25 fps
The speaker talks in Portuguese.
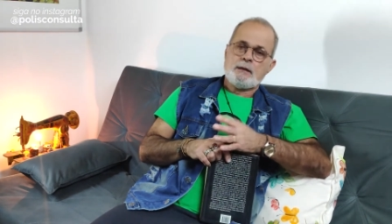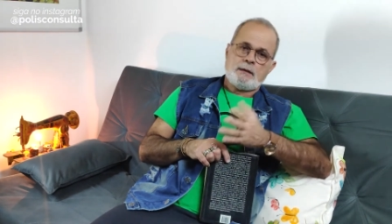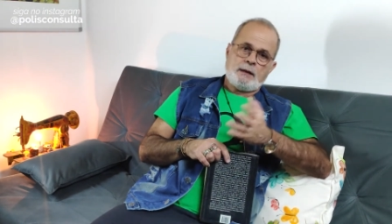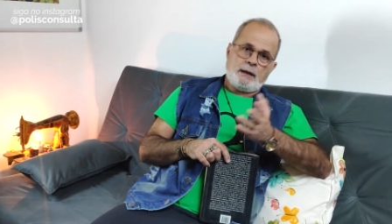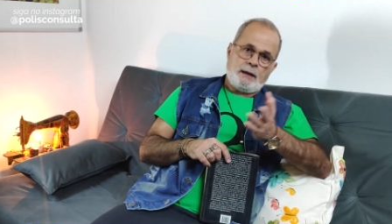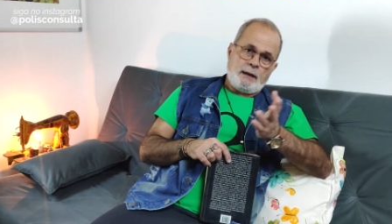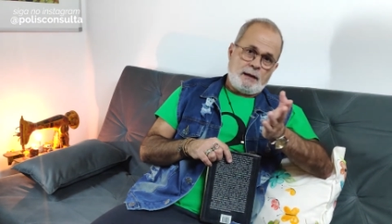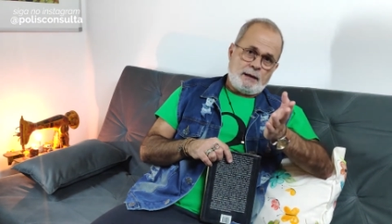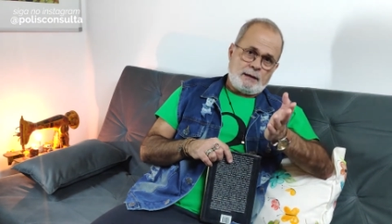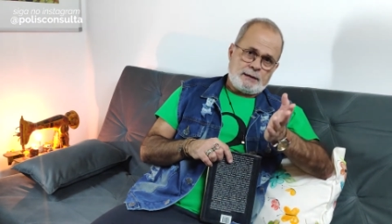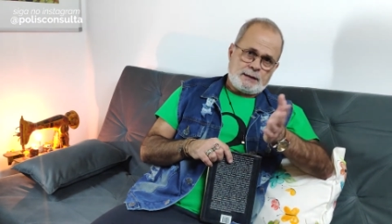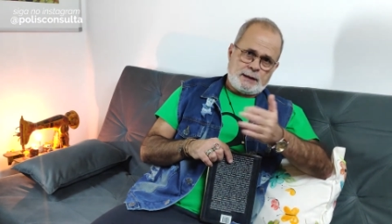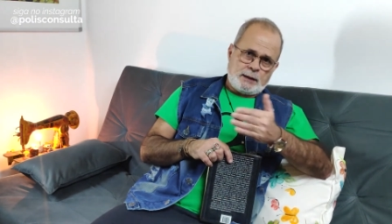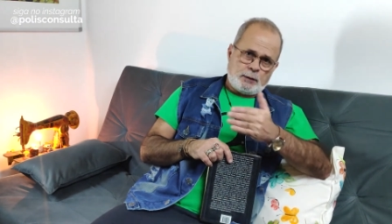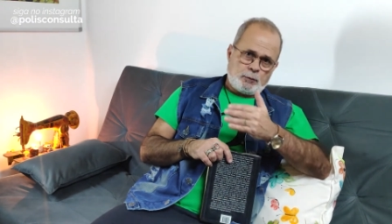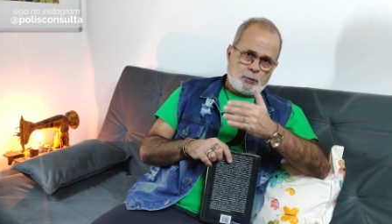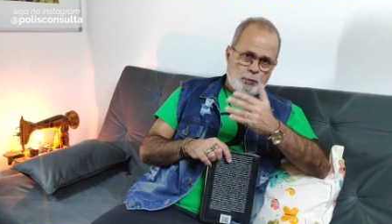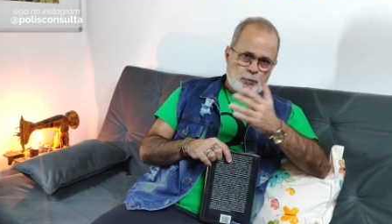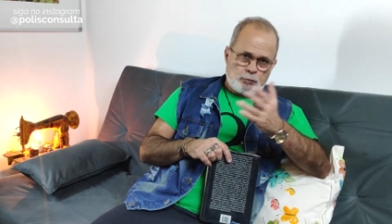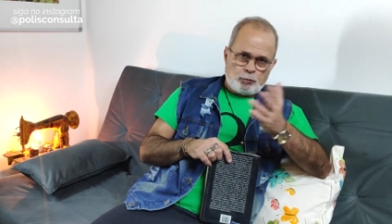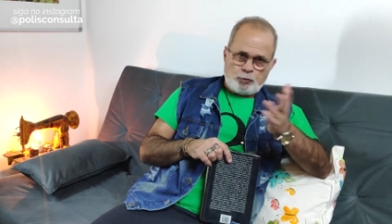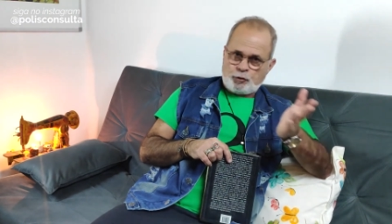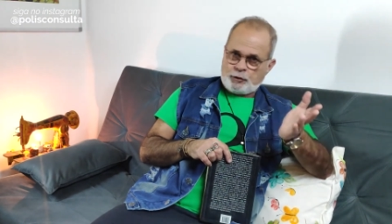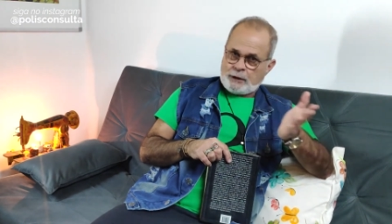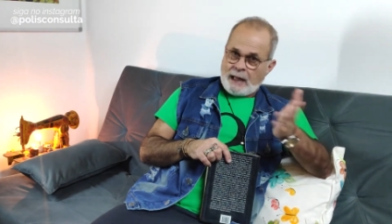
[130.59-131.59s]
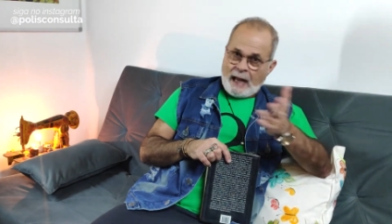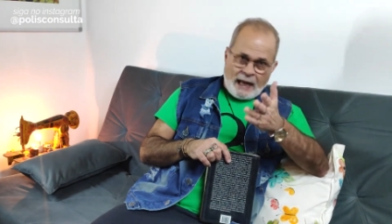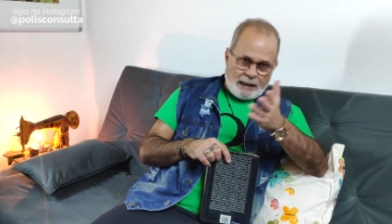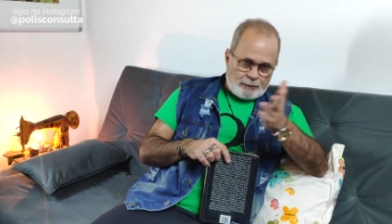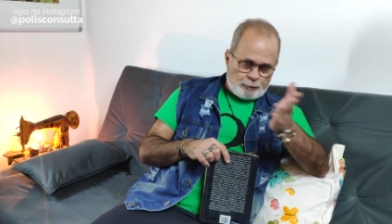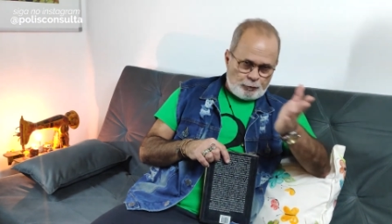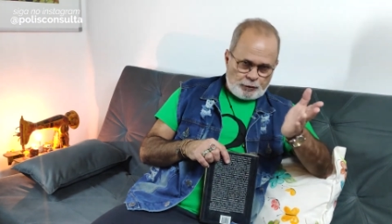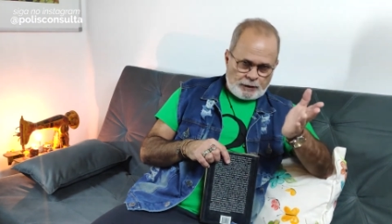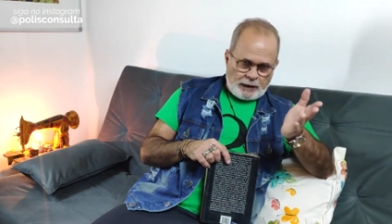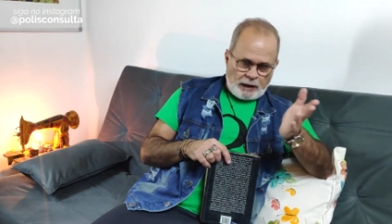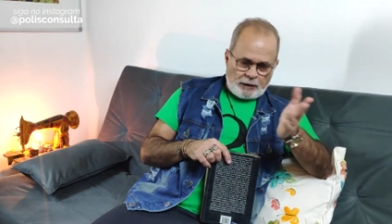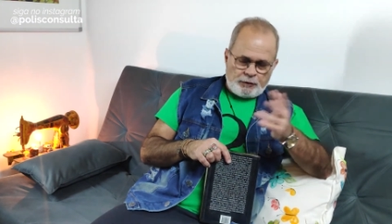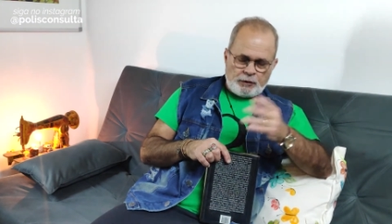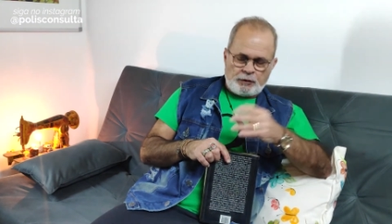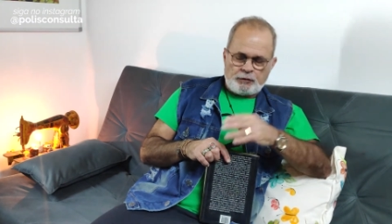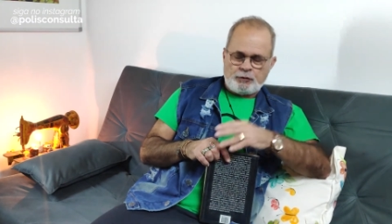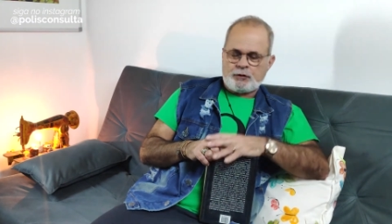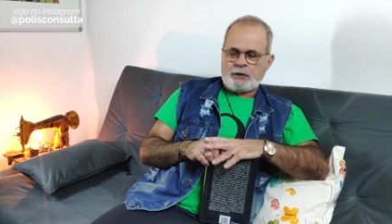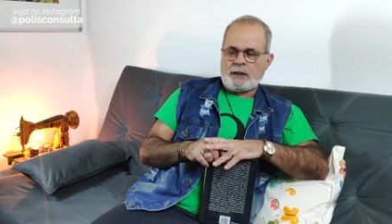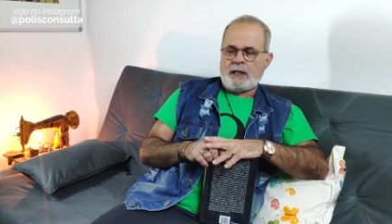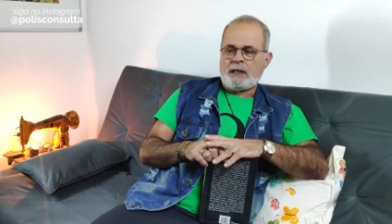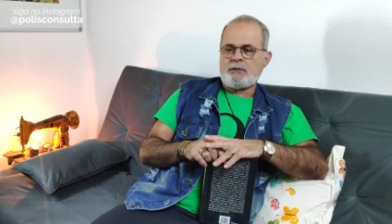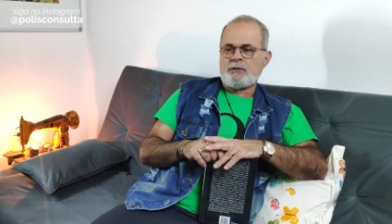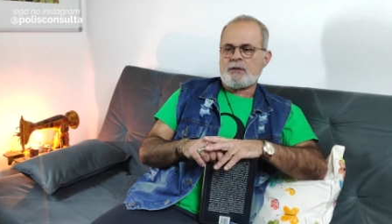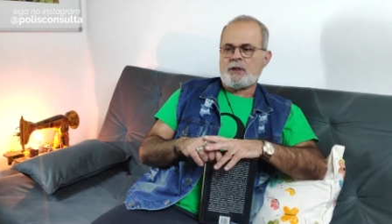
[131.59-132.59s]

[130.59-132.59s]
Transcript: né, segundo os dados que a gente tem,